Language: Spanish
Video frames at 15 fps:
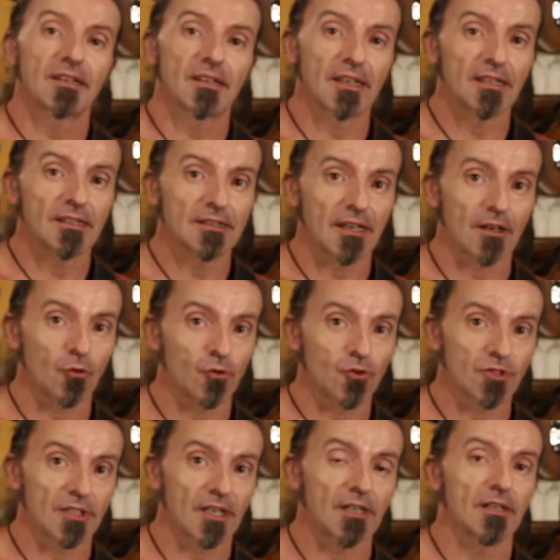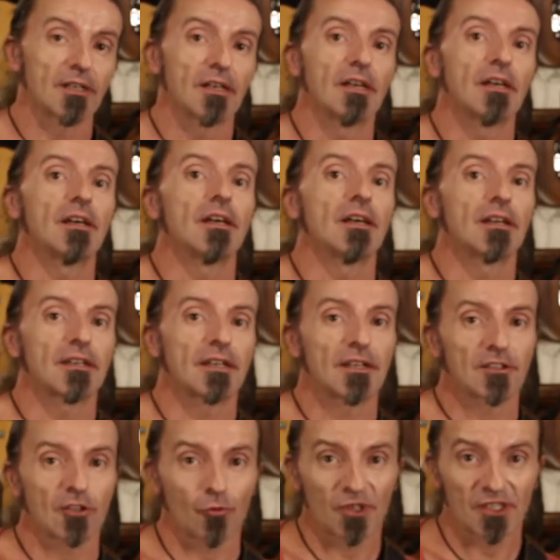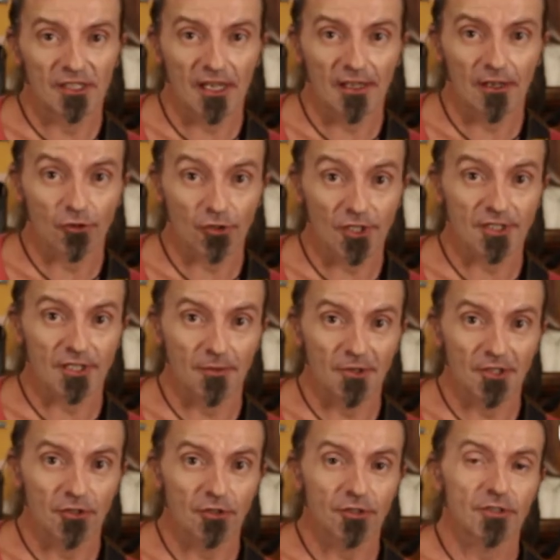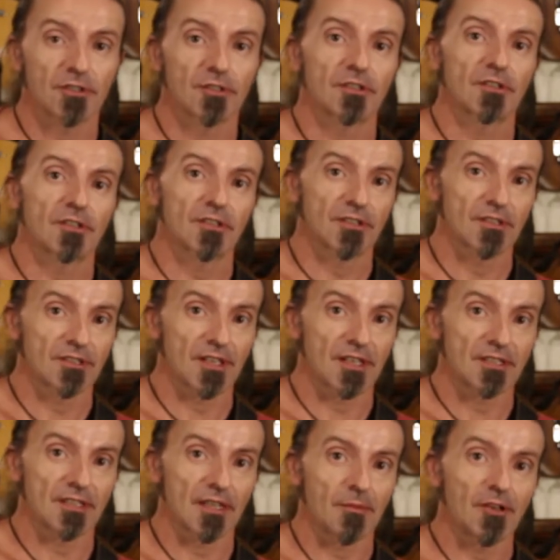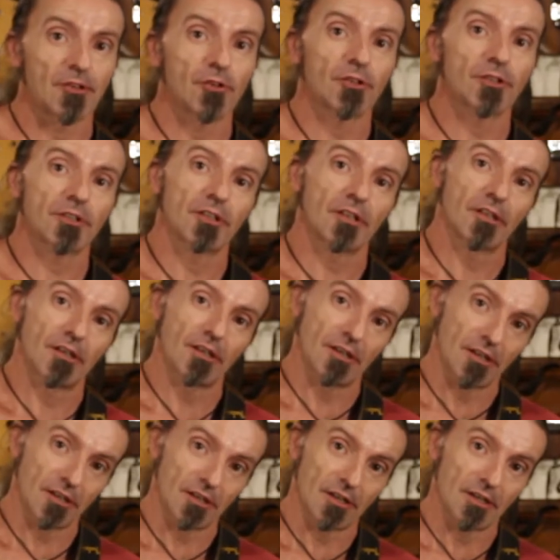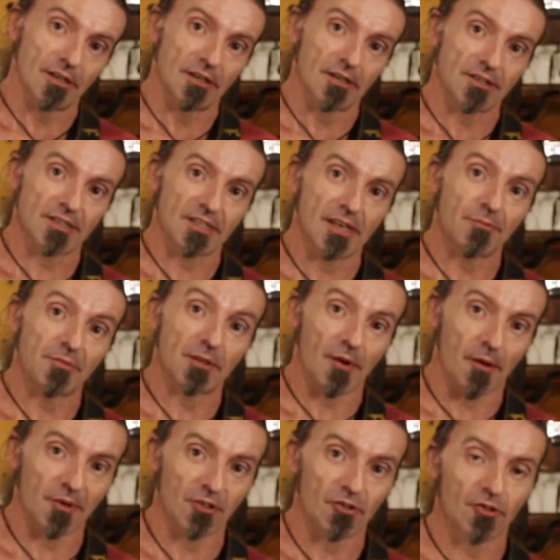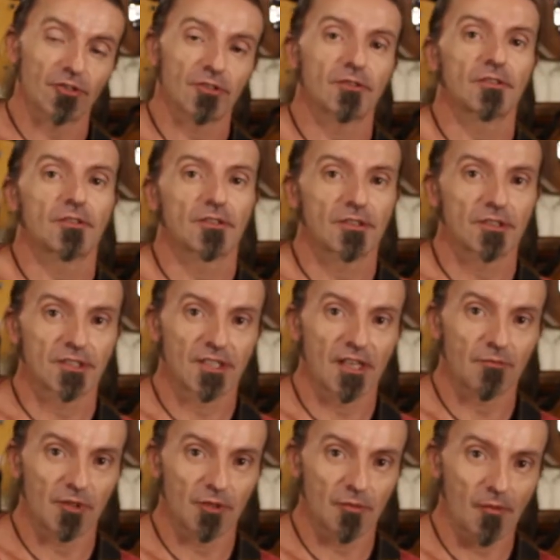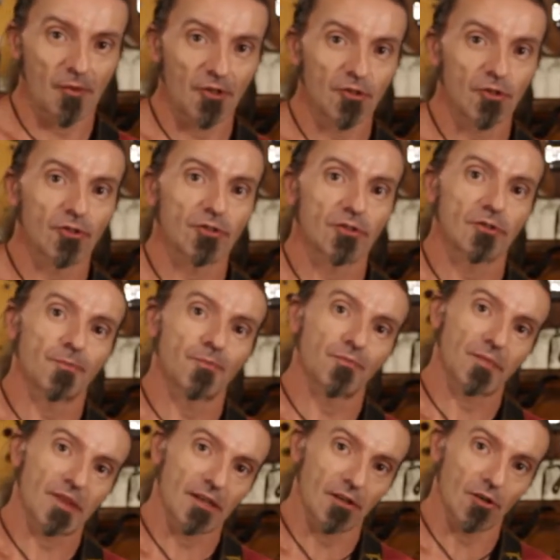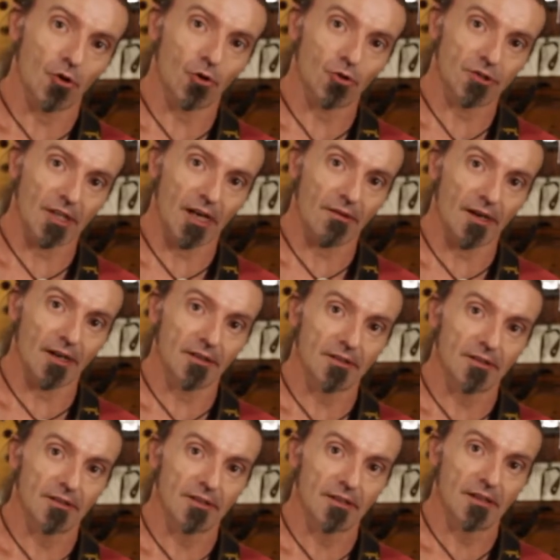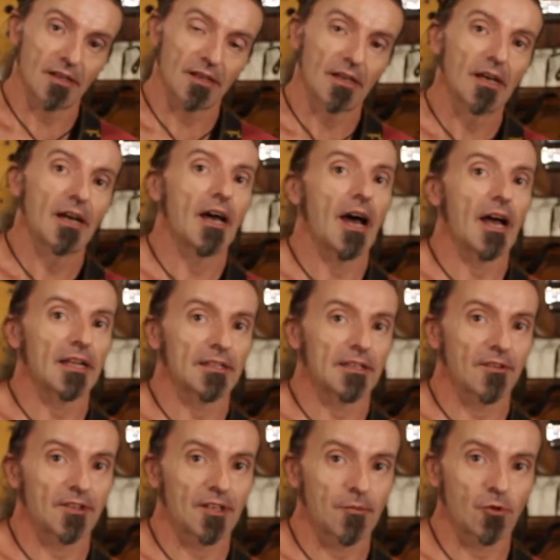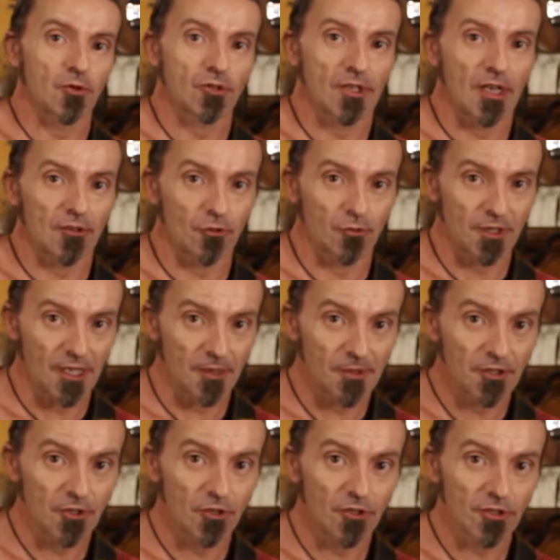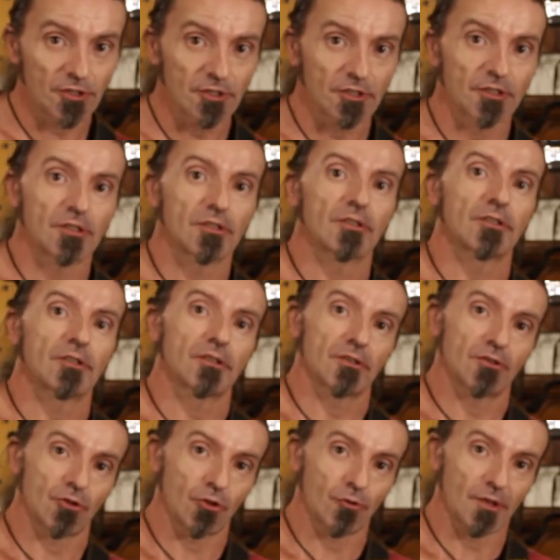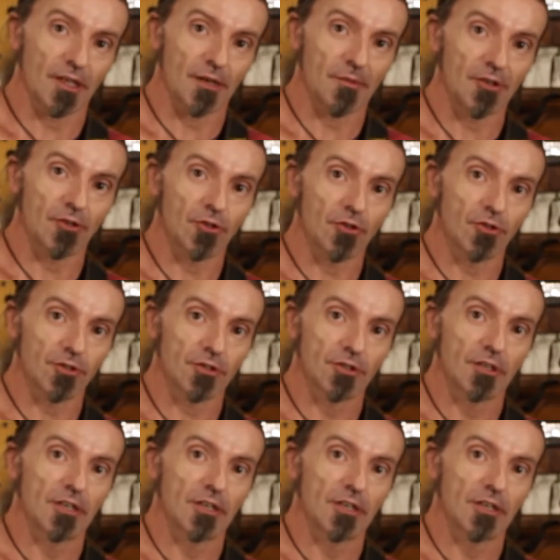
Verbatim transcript: quinta justa, quinta aumentada o sexta menor, sexta mayor, séptima menor, séptima mayor, octava. Aquí tendríamos la novena menor, novena mayor,